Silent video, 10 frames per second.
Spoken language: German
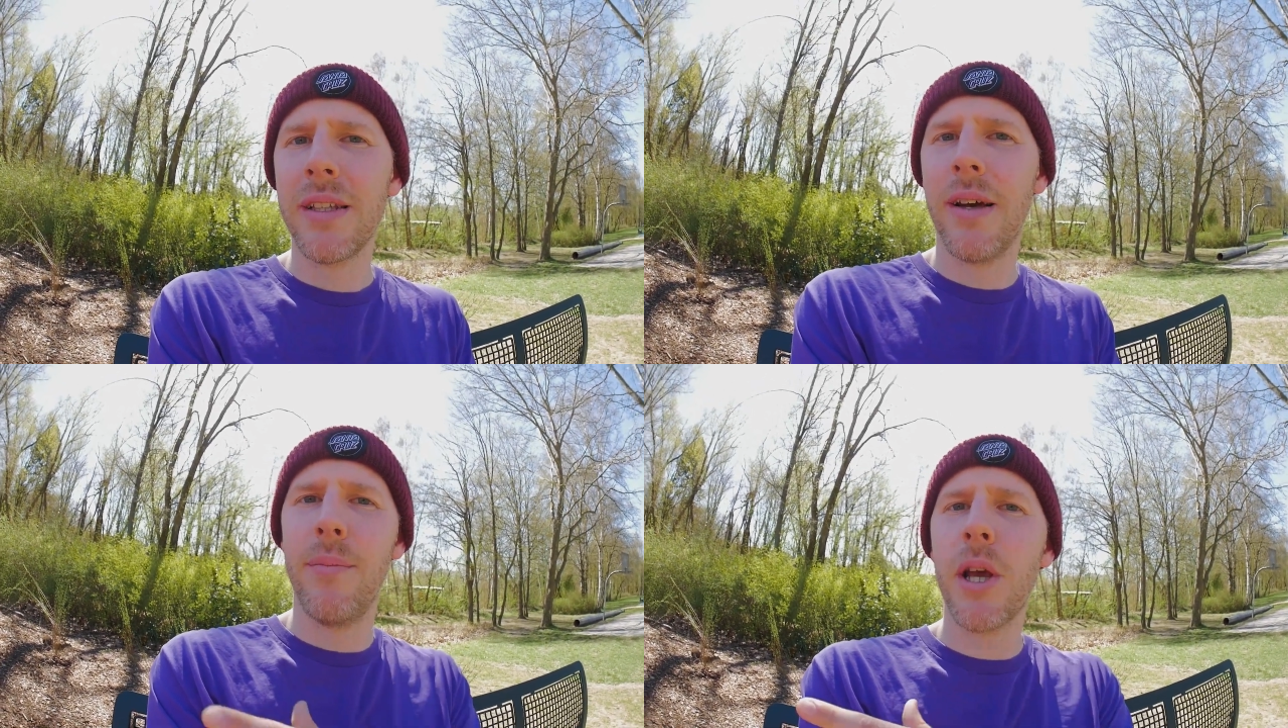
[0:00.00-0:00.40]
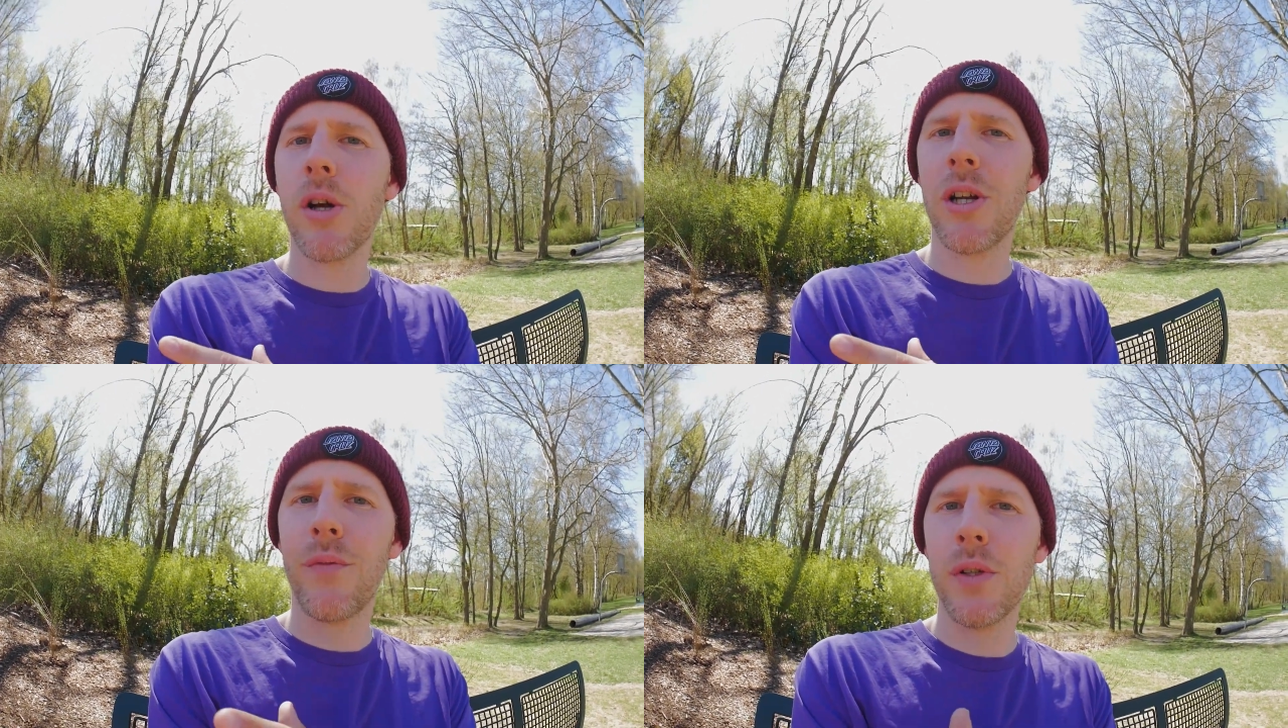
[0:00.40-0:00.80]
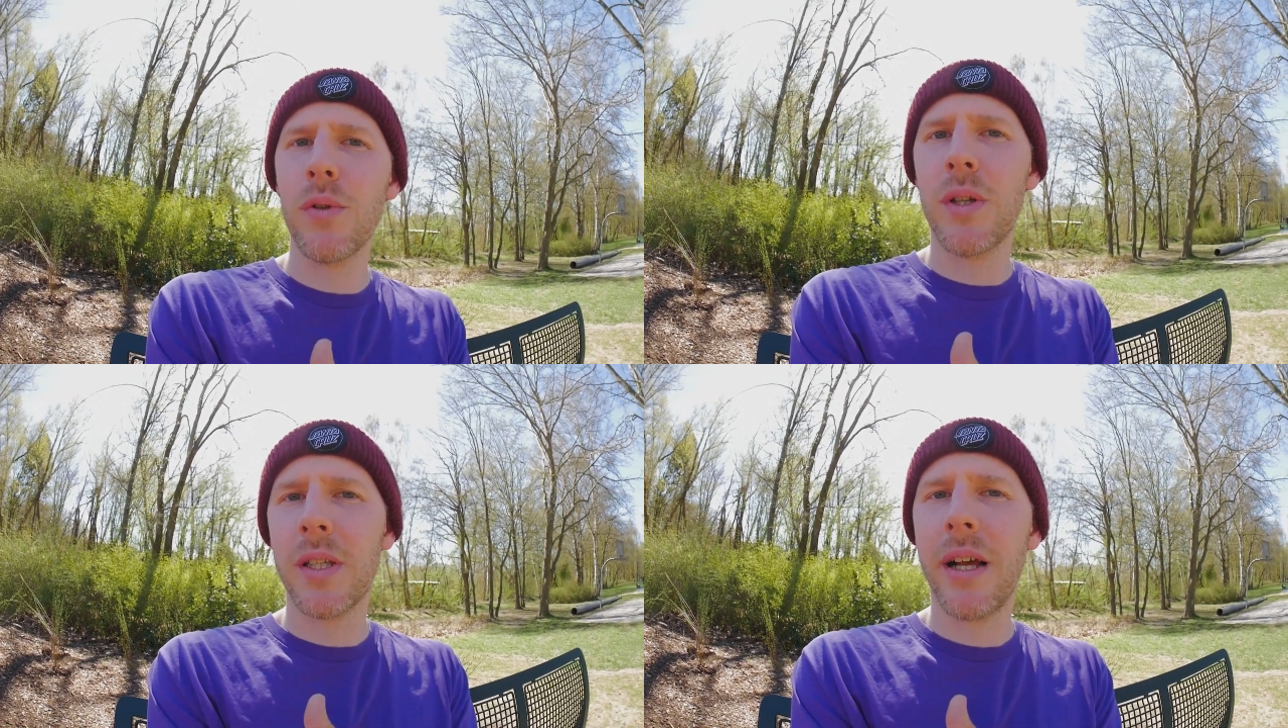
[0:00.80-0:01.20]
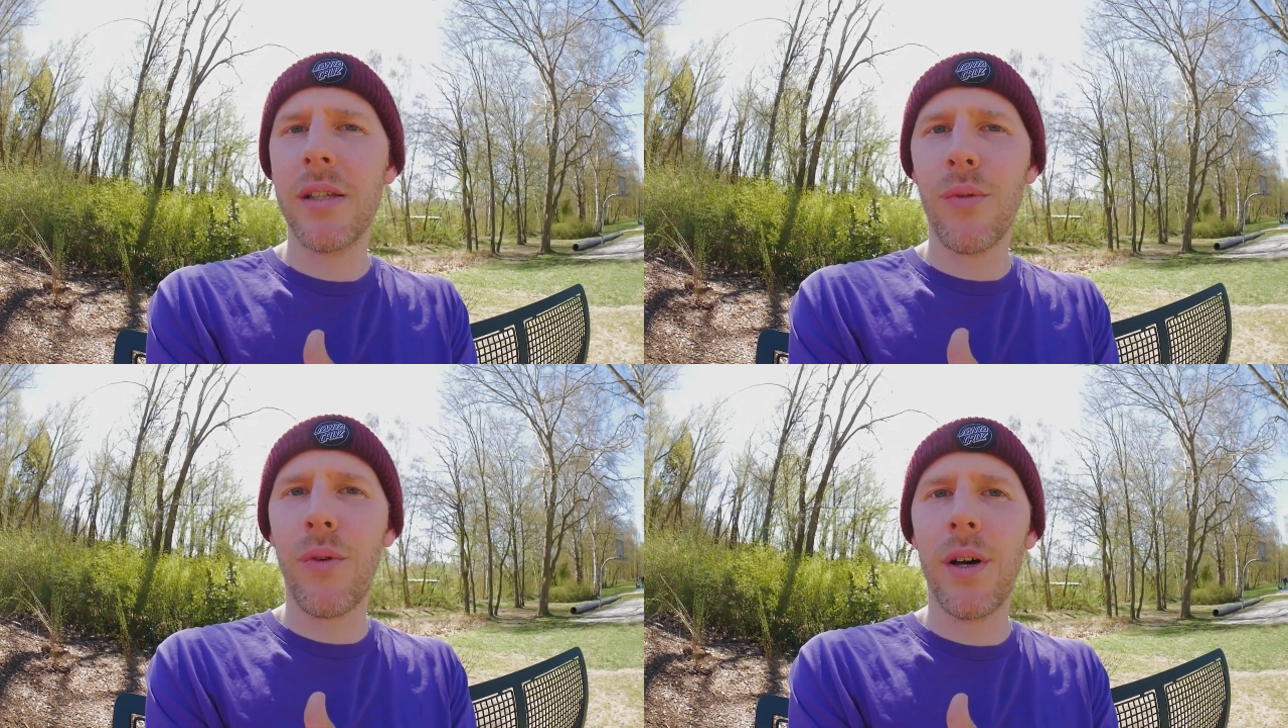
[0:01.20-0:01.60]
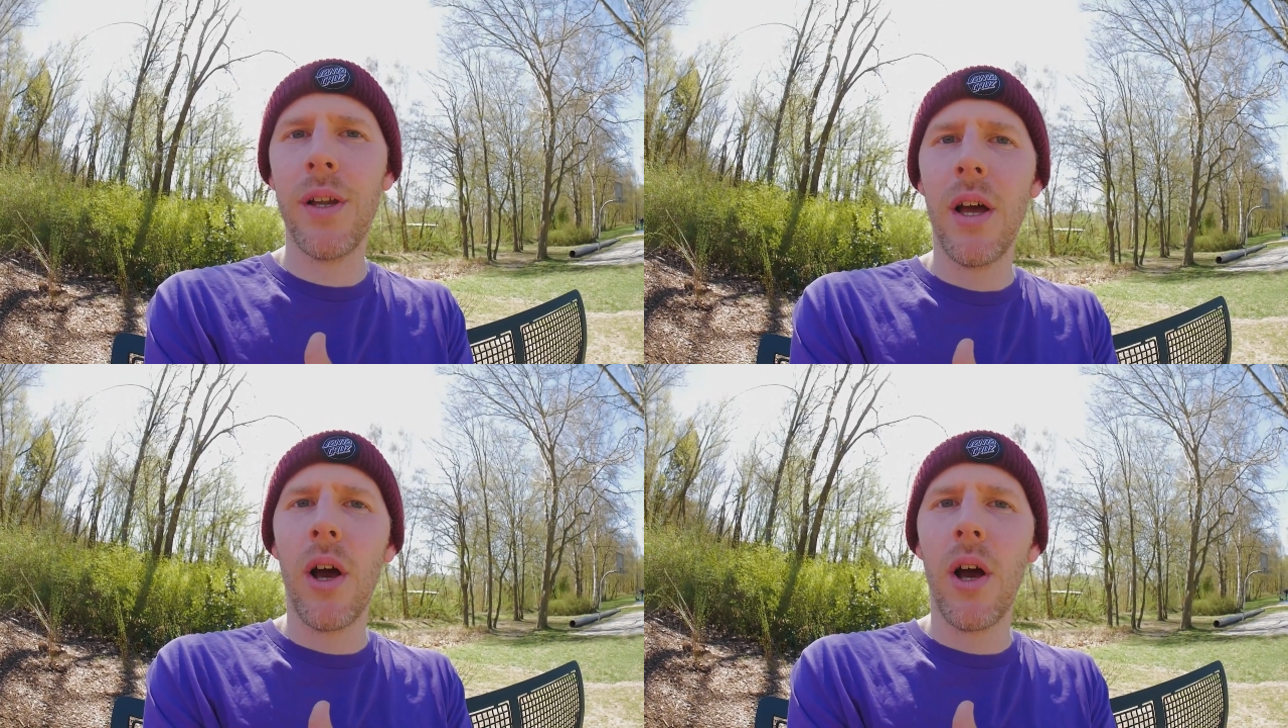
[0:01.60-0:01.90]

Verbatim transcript: Der Mikrosch hat versucht, das Teil zu fahren